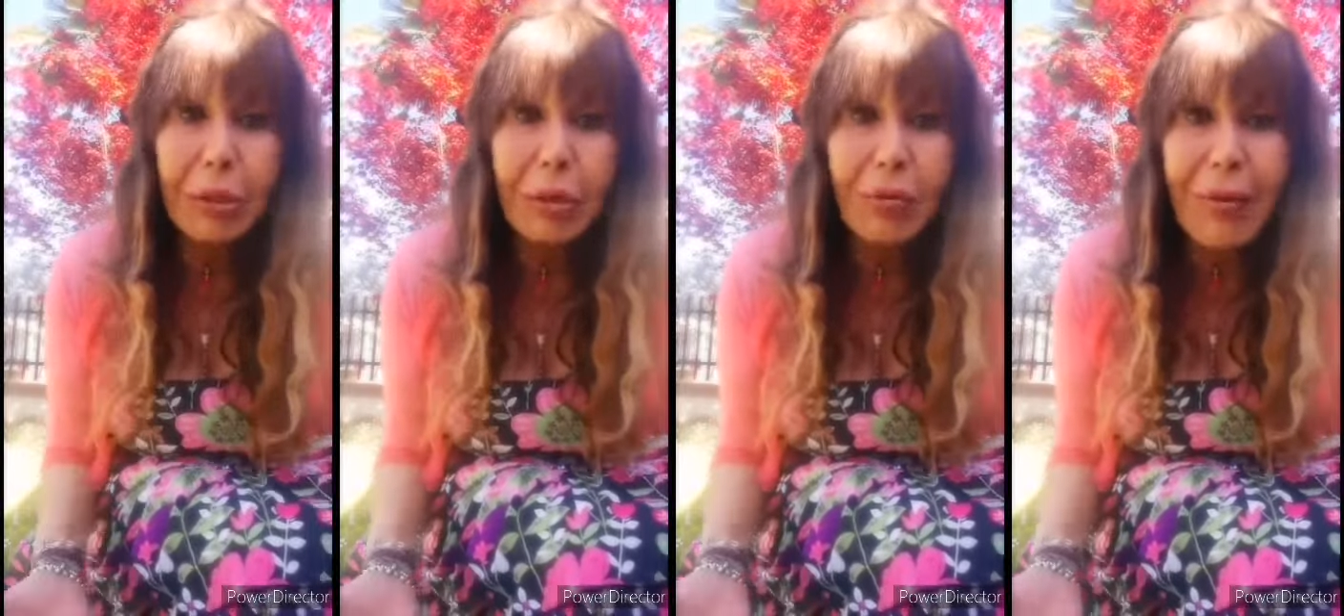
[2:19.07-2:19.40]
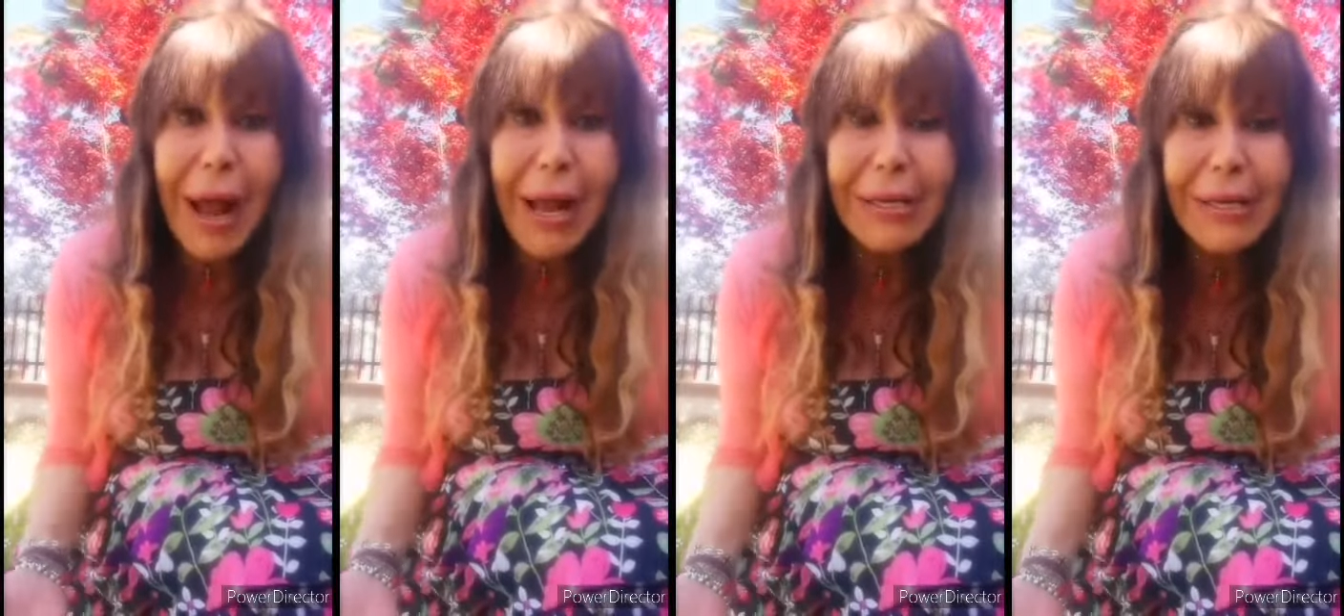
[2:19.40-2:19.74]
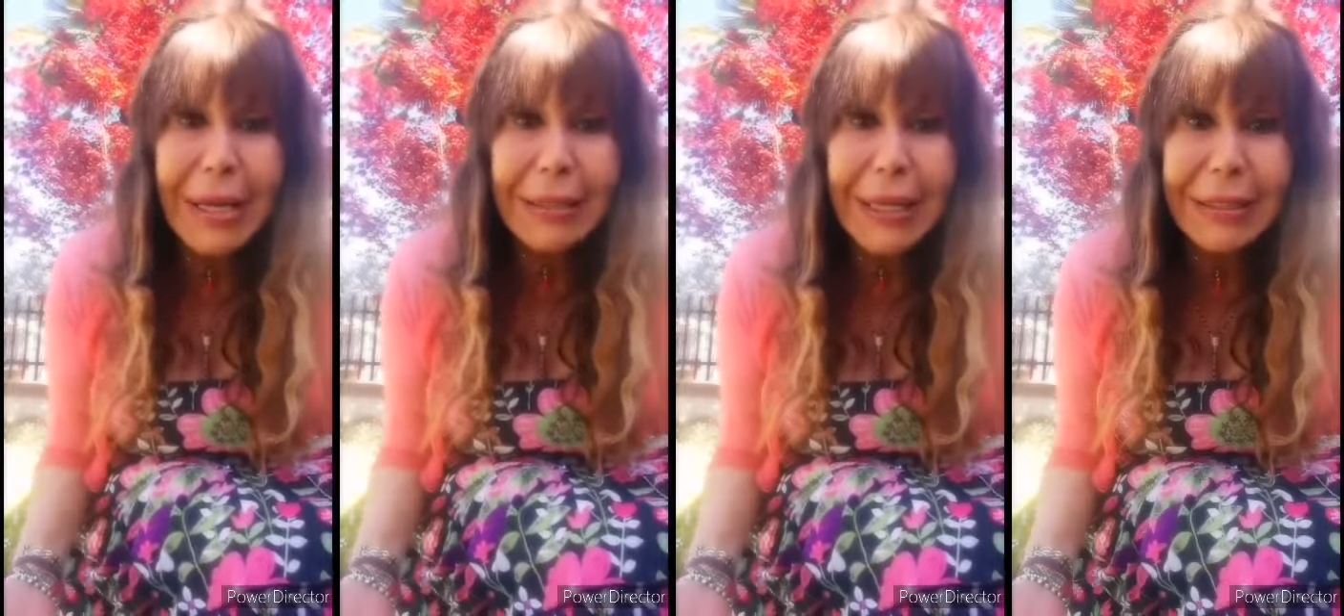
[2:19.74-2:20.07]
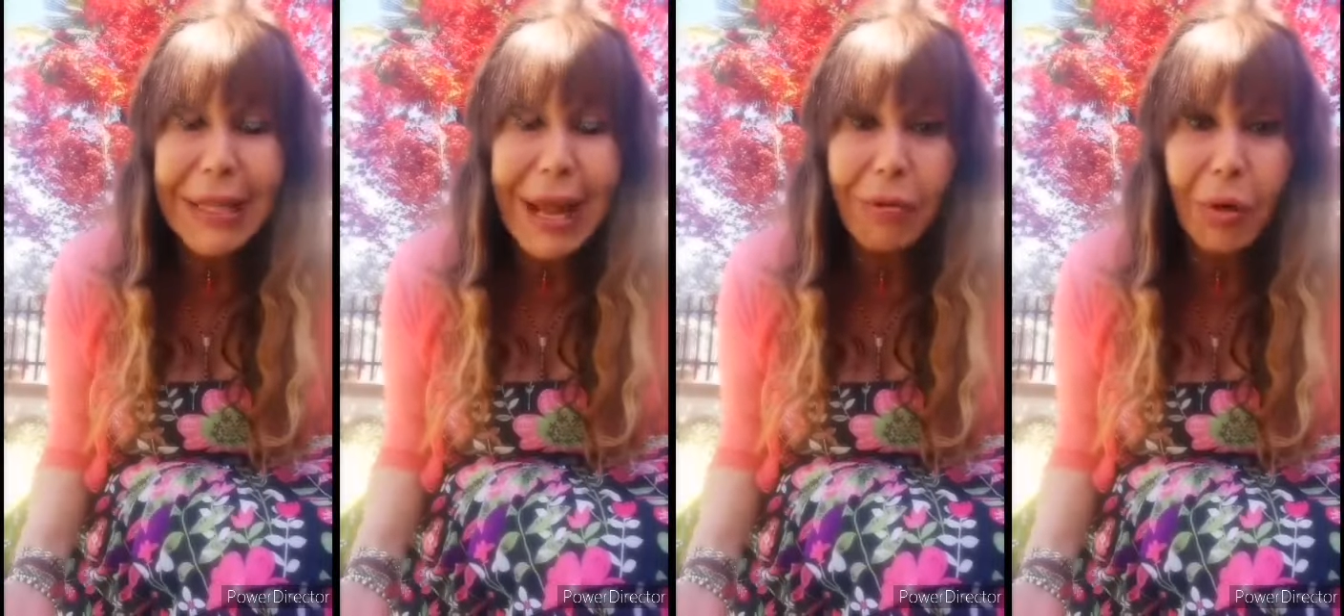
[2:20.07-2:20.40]
tovaglia da
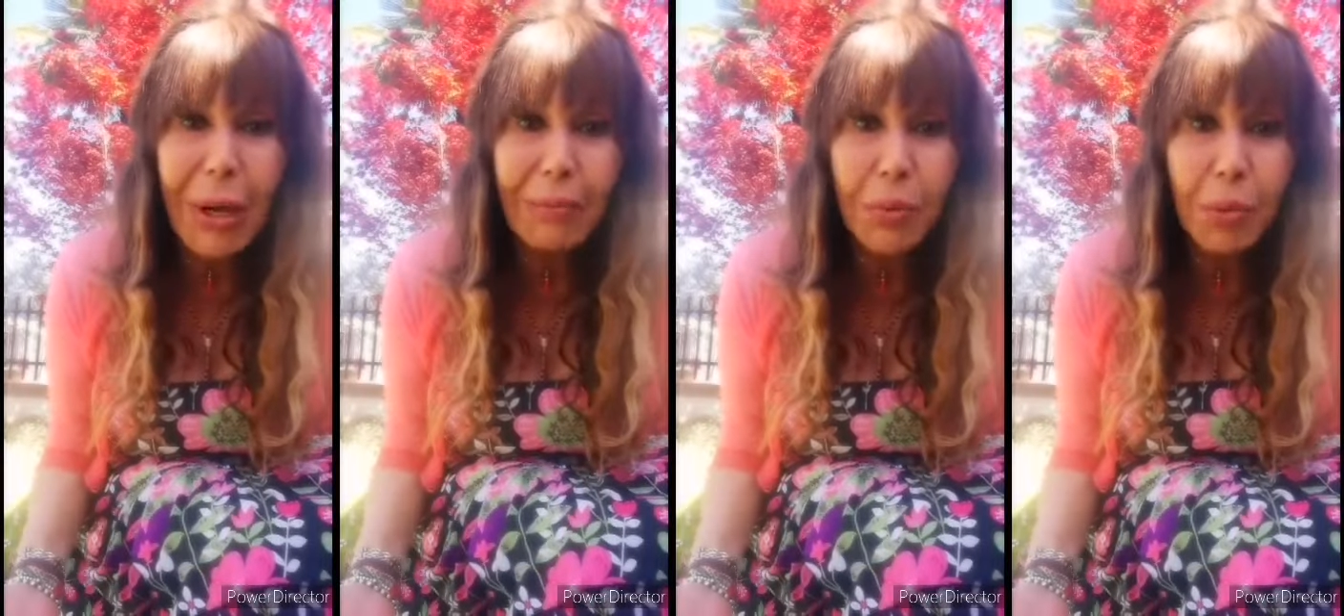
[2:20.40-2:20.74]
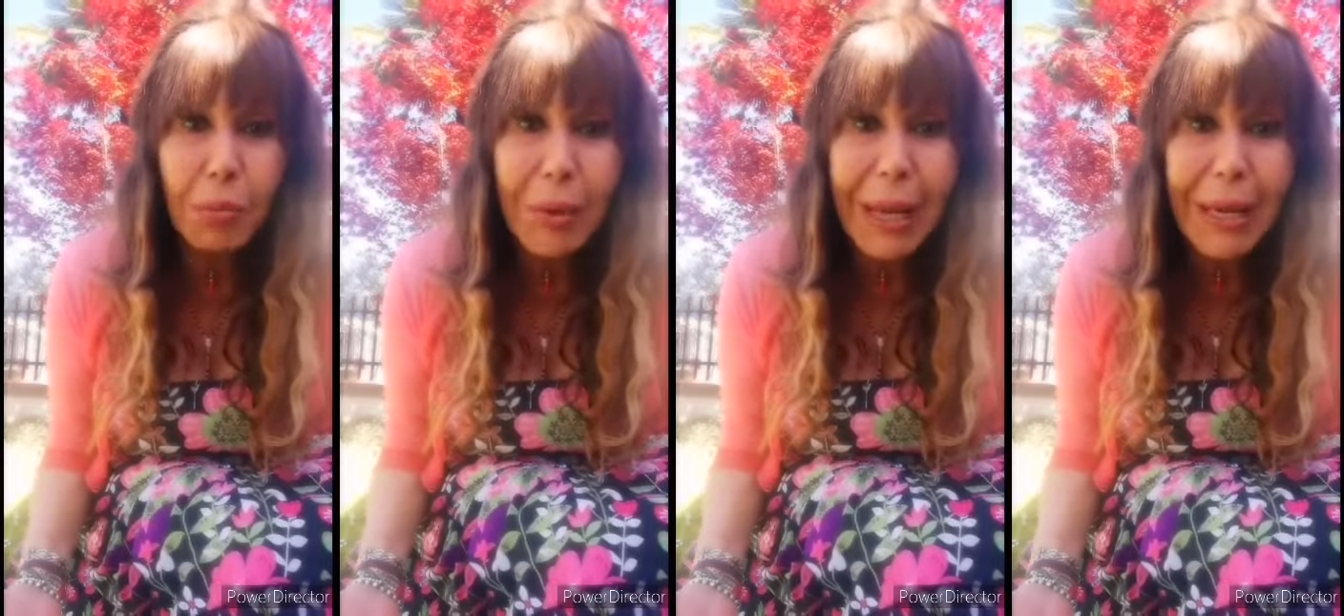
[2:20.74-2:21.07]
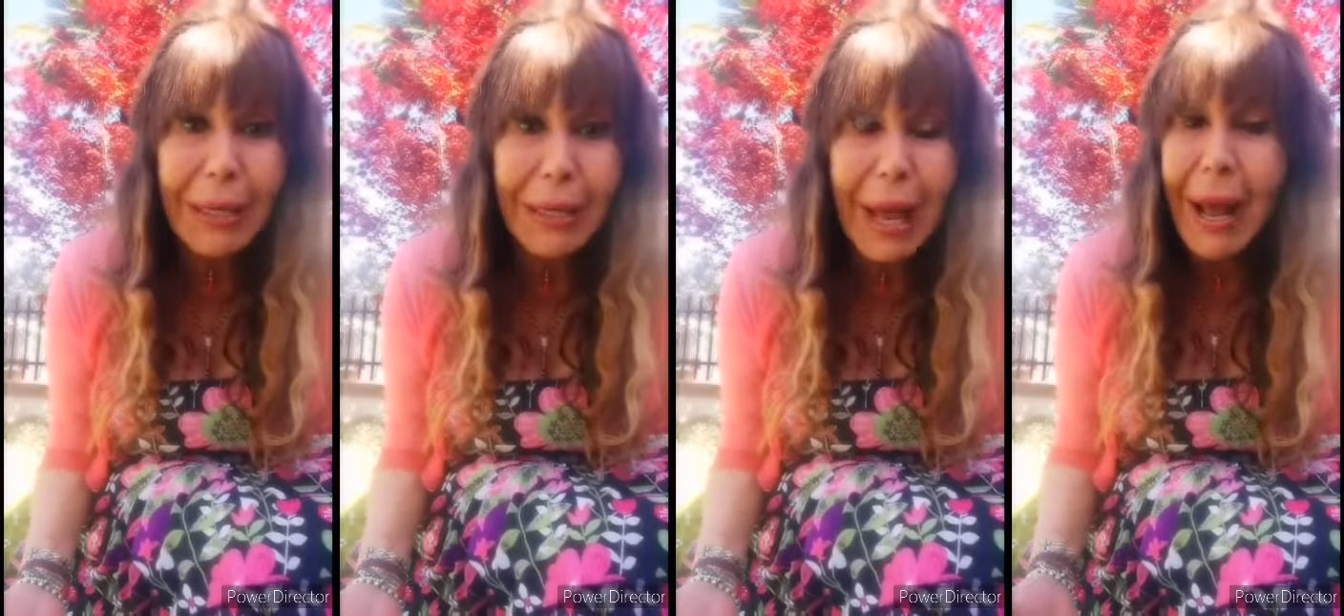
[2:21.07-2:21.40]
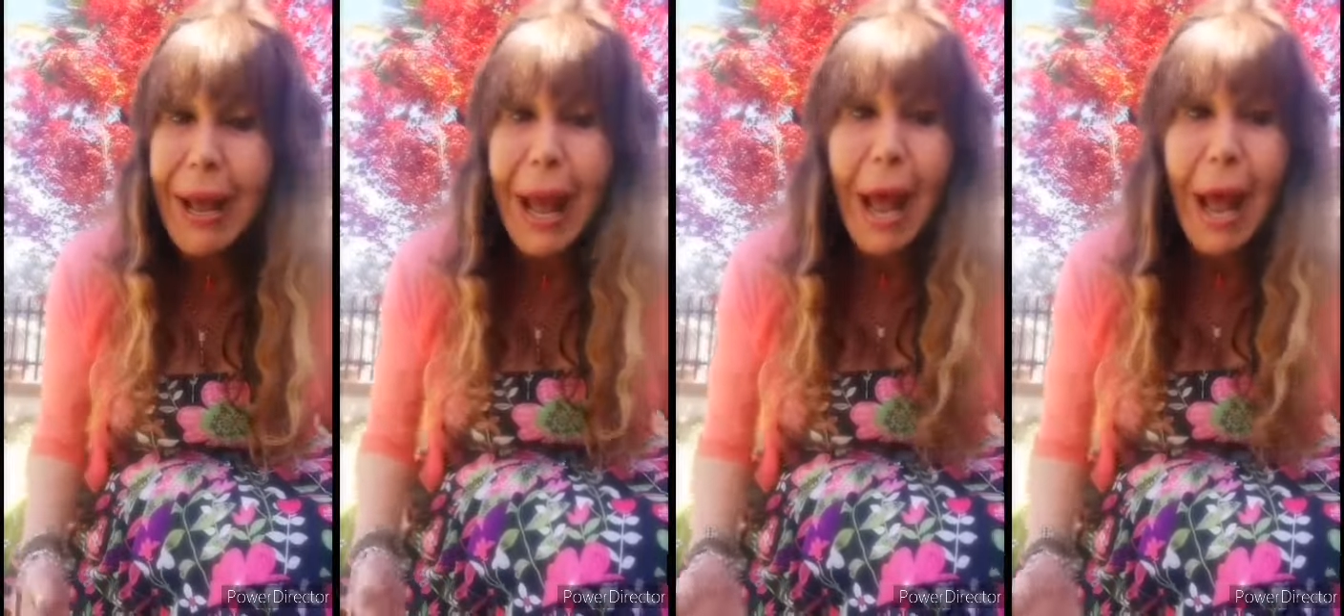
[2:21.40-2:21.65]
tavola più bella,